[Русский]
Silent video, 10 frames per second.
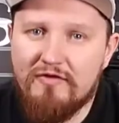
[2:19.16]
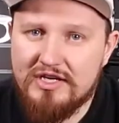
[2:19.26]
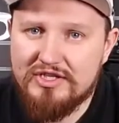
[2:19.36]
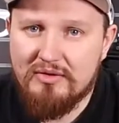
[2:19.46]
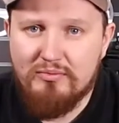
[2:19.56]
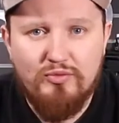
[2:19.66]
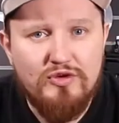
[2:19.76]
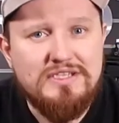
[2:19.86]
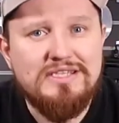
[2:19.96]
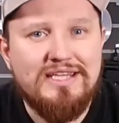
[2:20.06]
Важно,
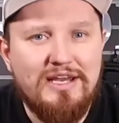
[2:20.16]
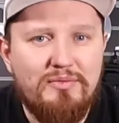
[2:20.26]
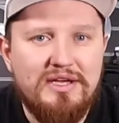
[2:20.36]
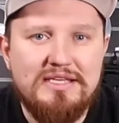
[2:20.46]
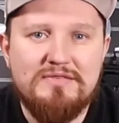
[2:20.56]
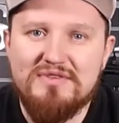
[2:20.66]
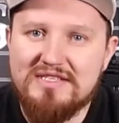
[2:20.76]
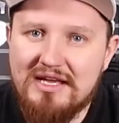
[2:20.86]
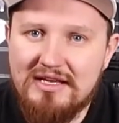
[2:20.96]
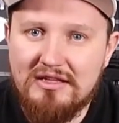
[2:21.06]
после стрельбы из
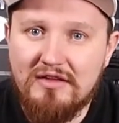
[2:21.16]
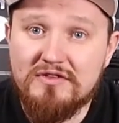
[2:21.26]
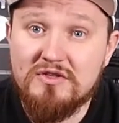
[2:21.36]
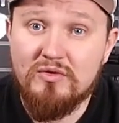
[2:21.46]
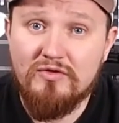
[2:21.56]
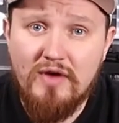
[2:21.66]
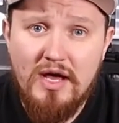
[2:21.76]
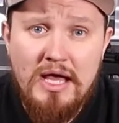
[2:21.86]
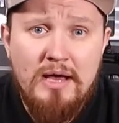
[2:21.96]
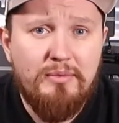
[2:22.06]
пистолетов
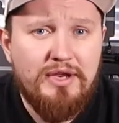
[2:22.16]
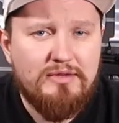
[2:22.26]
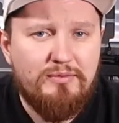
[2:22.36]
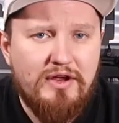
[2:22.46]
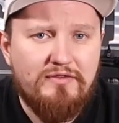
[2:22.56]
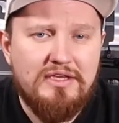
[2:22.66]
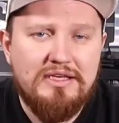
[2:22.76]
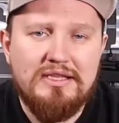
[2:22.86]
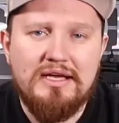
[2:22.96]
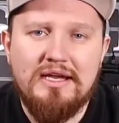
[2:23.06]
СО2 при отправке
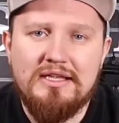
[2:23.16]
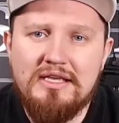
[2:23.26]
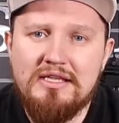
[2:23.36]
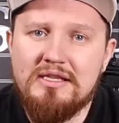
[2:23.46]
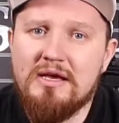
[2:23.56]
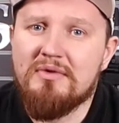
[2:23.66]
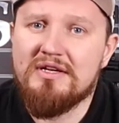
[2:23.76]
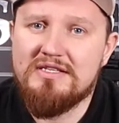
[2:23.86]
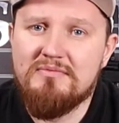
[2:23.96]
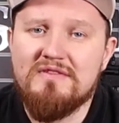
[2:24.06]
их на хранение
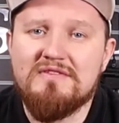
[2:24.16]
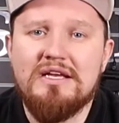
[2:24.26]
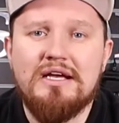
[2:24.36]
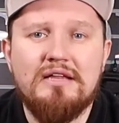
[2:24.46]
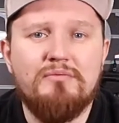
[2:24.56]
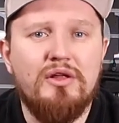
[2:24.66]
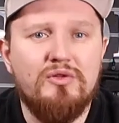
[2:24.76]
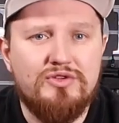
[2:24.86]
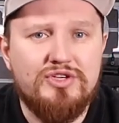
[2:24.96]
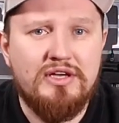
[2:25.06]
необходимо извлекать
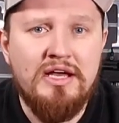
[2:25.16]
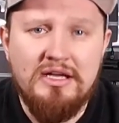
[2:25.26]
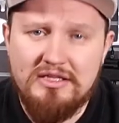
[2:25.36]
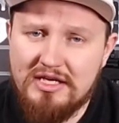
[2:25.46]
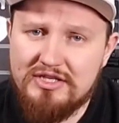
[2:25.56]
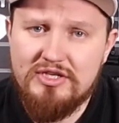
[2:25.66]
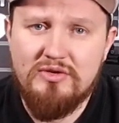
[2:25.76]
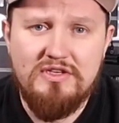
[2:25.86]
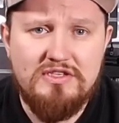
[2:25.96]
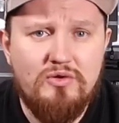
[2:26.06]
баллончик, даже
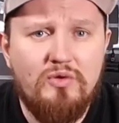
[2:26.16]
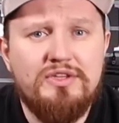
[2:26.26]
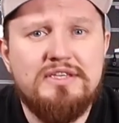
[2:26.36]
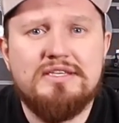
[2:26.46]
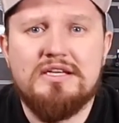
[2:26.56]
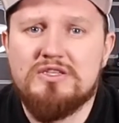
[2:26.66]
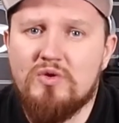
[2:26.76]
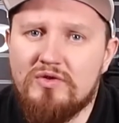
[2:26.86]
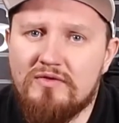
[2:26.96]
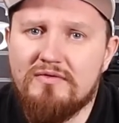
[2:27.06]
если он не
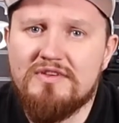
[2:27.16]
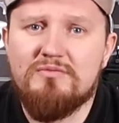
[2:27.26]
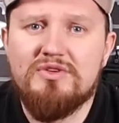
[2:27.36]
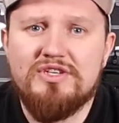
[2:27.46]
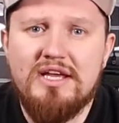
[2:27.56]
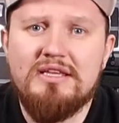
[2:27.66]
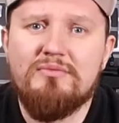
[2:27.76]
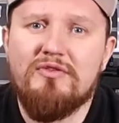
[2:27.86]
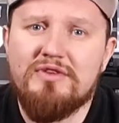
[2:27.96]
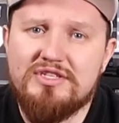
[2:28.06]
израсходован в избежании
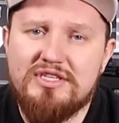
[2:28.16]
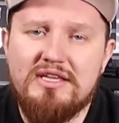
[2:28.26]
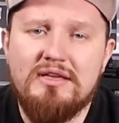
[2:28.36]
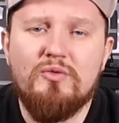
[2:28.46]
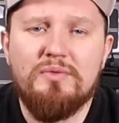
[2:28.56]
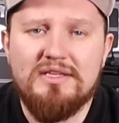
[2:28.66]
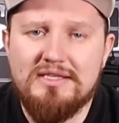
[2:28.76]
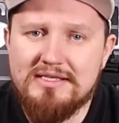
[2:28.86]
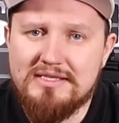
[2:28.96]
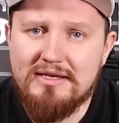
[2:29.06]
повреждения
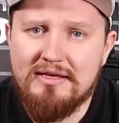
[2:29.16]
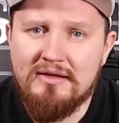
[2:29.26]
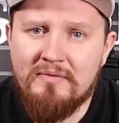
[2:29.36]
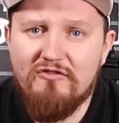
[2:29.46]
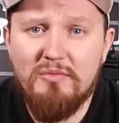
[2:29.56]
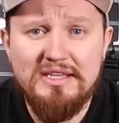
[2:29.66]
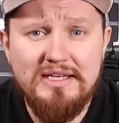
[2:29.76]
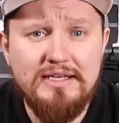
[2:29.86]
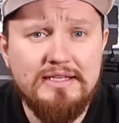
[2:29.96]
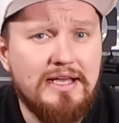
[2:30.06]
уплотнителей. В
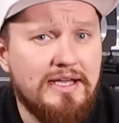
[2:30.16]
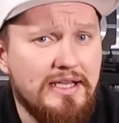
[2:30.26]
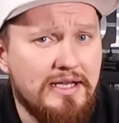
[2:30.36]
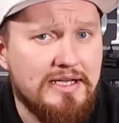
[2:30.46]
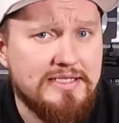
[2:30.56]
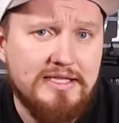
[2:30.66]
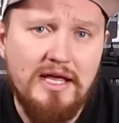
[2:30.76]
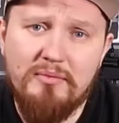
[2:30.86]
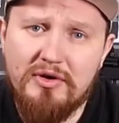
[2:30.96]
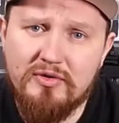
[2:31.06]
моделях на Грингазе
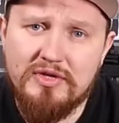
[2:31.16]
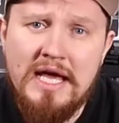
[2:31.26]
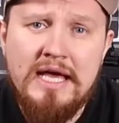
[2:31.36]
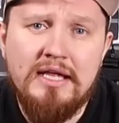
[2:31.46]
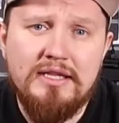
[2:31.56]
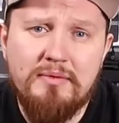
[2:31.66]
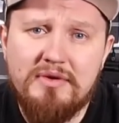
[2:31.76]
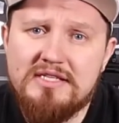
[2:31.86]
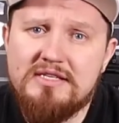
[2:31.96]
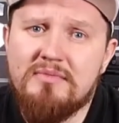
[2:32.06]
наоборот,
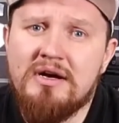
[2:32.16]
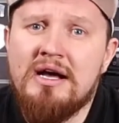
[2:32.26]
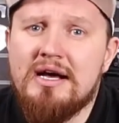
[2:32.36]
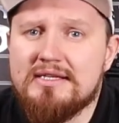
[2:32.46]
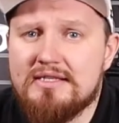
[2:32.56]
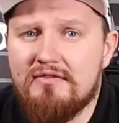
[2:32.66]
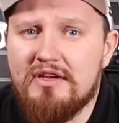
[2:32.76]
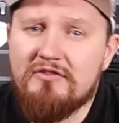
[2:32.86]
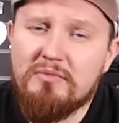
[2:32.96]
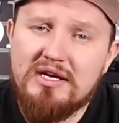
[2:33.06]
Необходимо
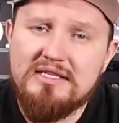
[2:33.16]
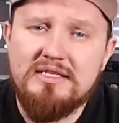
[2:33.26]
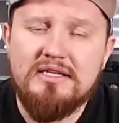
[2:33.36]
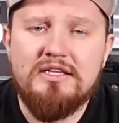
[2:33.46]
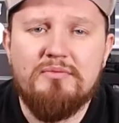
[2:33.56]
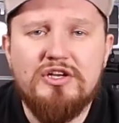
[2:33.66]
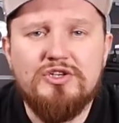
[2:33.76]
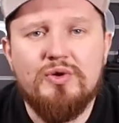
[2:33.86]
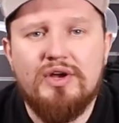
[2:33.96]
оставлять в магазинах небольшое